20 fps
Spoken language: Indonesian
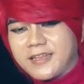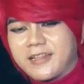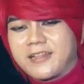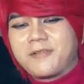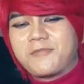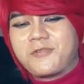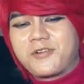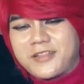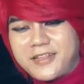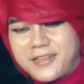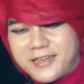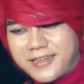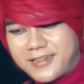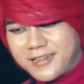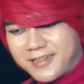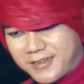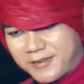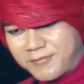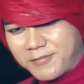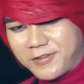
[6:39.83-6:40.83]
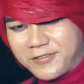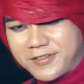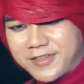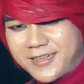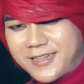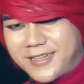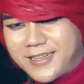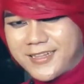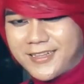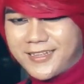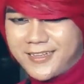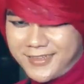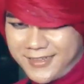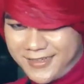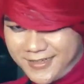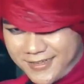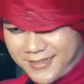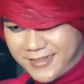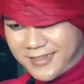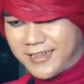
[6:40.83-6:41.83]
bukan berarti kita tidak mempercayai
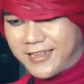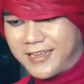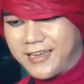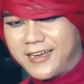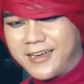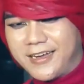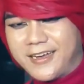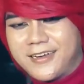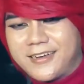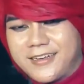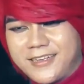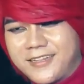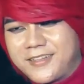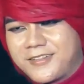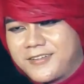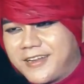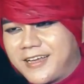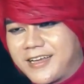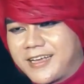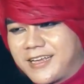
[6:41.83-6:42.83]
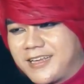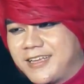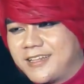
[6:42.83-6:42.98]
mistisnya, ujar Kirawa